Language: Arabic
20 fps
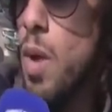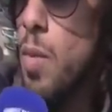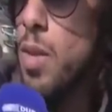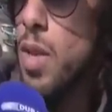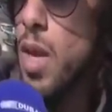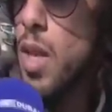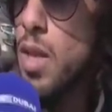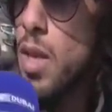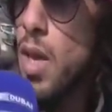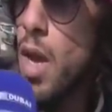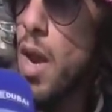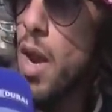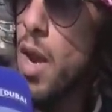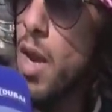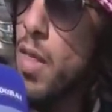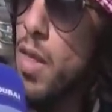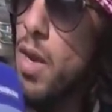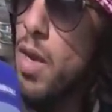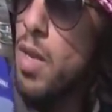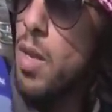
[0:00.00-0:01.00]
ما بتعطيك
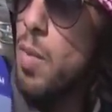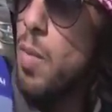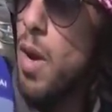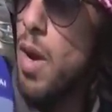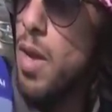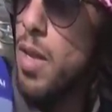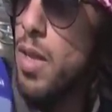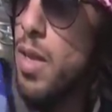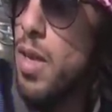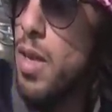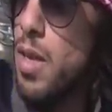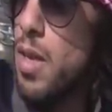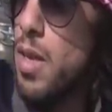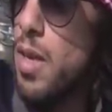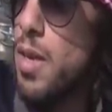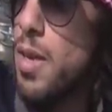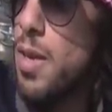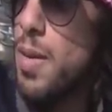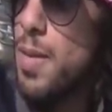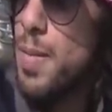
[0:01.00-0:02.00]
الركض اللي تباه انت
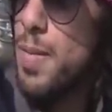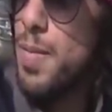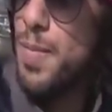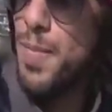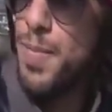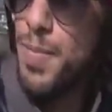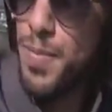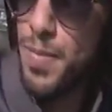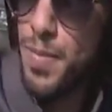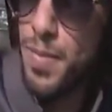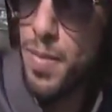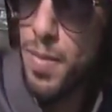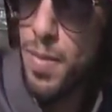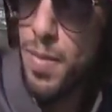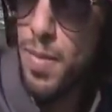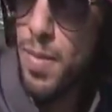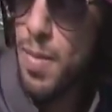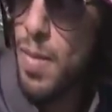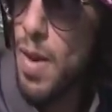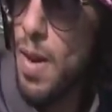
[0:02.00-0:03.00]
نحن كاعلاميين
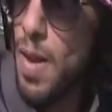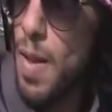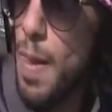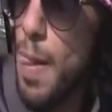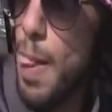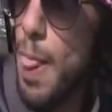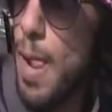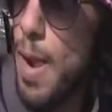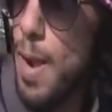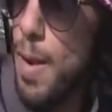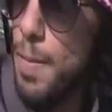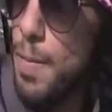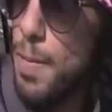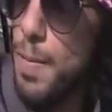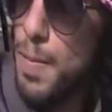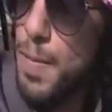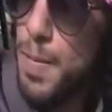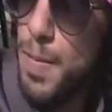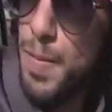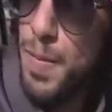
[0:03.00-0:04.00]
بنعذرك
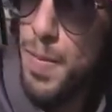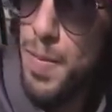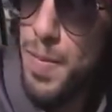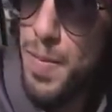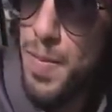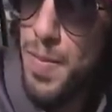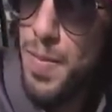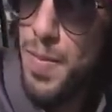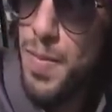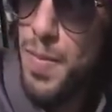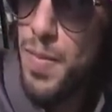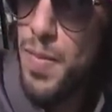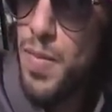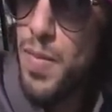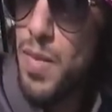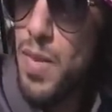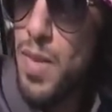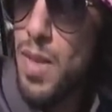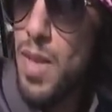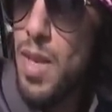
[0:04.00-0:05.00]
لكن الجمهور ما يعذر
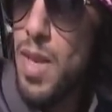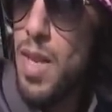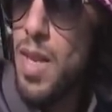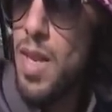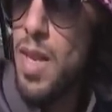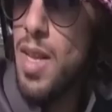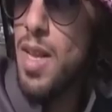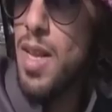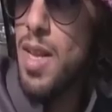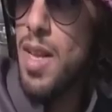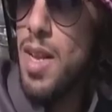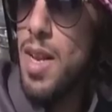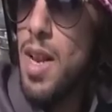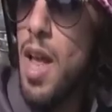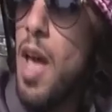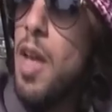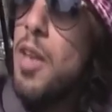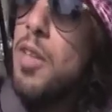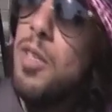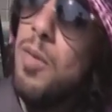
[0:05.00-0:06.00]
تعرف لكن الجمهور ما
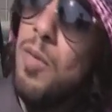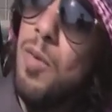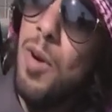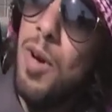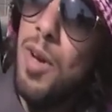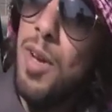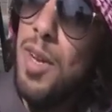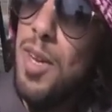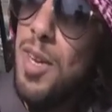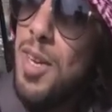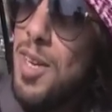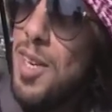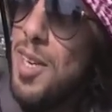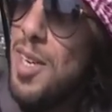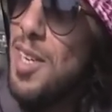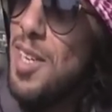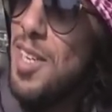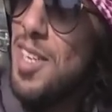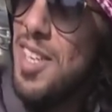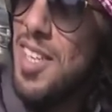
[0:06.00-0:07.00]
يعذر يبون شعار
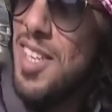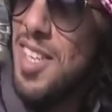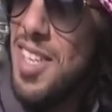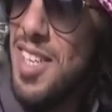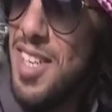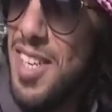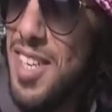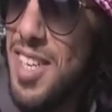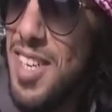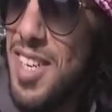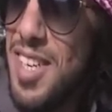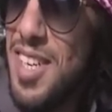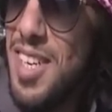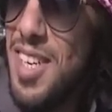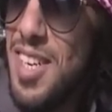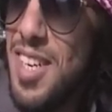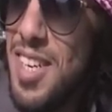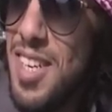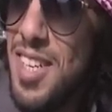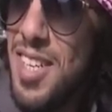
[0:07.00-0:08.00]
راعي صوغه دائما
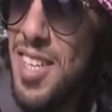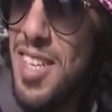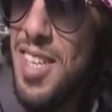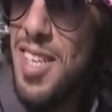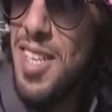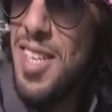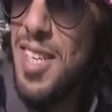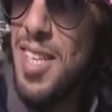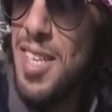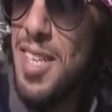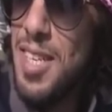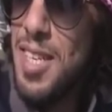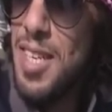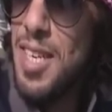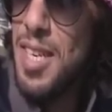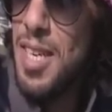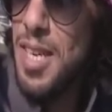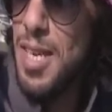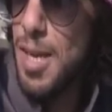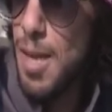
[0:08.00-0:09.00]
في
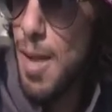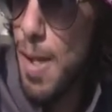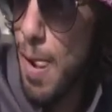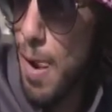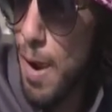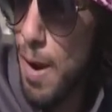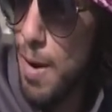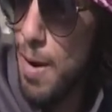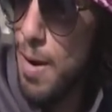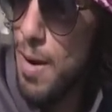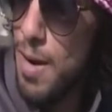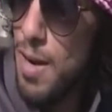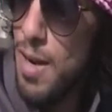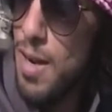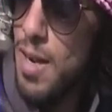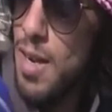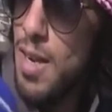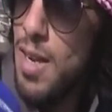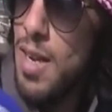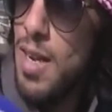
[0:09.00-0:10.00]
المراكز الاولى
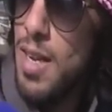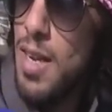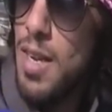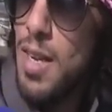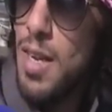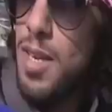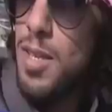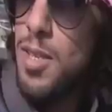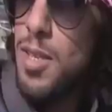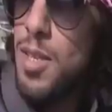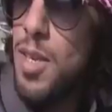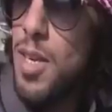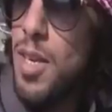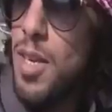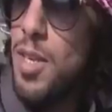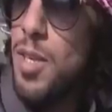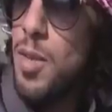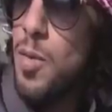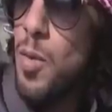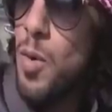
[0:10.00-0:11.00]
وفي اشواط الرموز
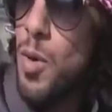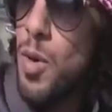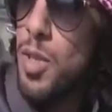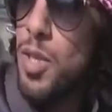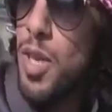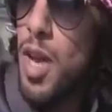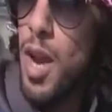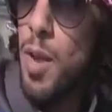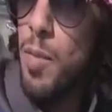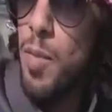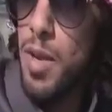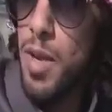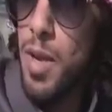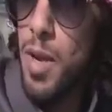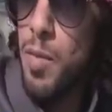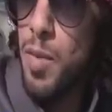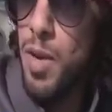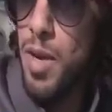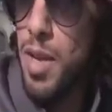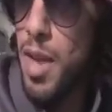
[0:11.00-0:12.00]
الجمهور ان شاء الله
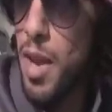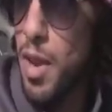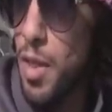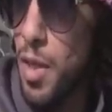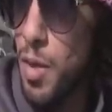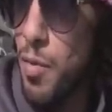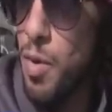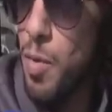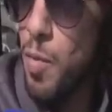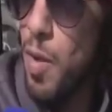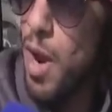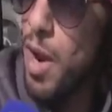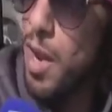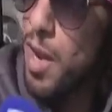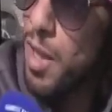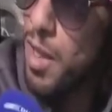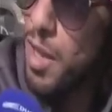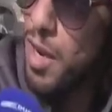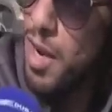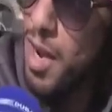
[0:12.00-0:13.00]
بيهم اللي يرضيهم في
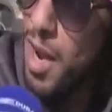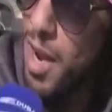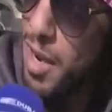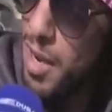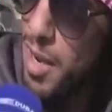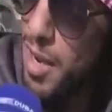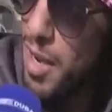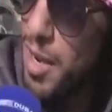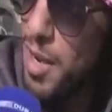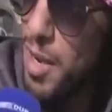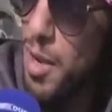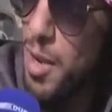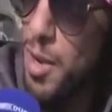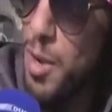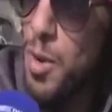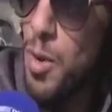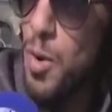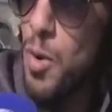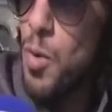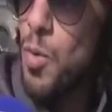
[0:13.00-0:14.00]
المراكز الجايه
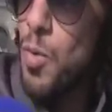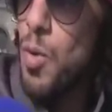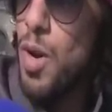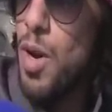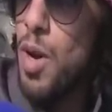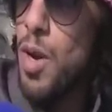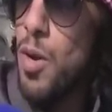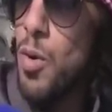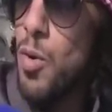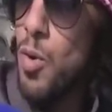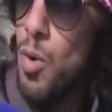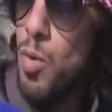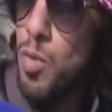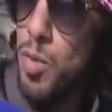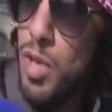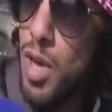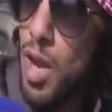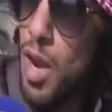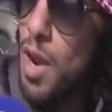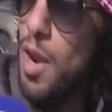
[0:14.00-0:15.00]
ونقول لهم
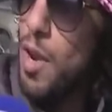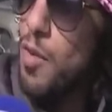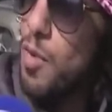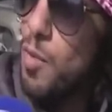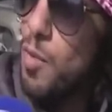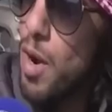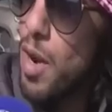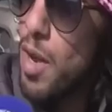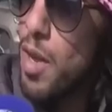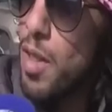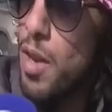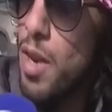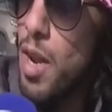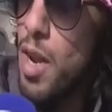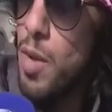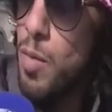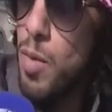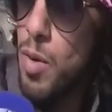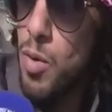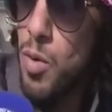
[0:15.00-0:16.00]
ان شاء الله المراكز
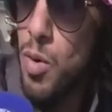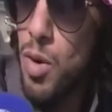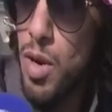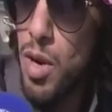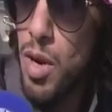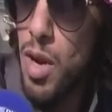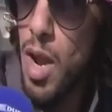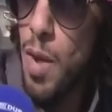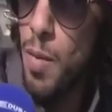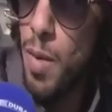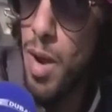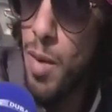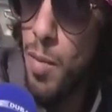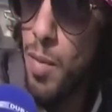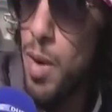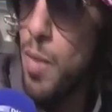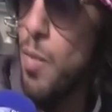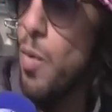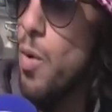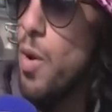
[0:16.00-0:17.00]
الجايه بيكون الركاب على
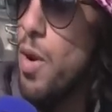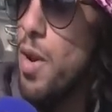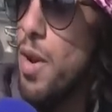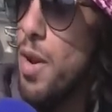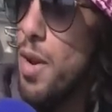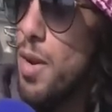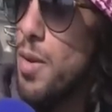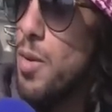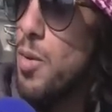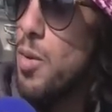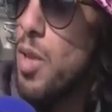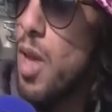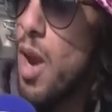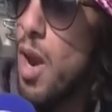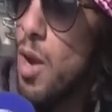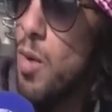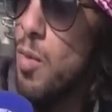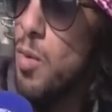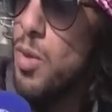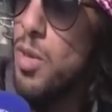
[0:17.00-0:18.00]
ما يبون منهم
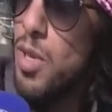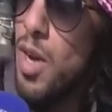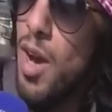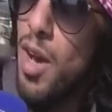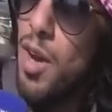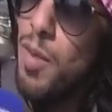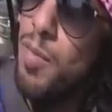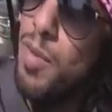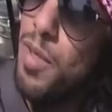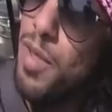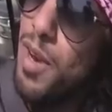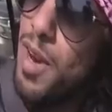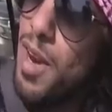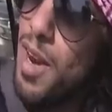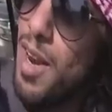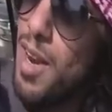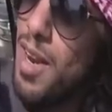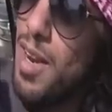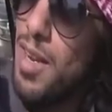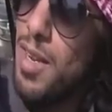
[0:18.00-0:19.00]
ترقبوا الشعار باسم
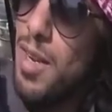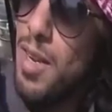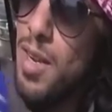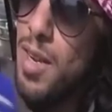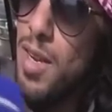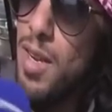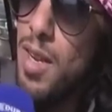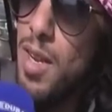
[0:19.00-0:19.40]
القادم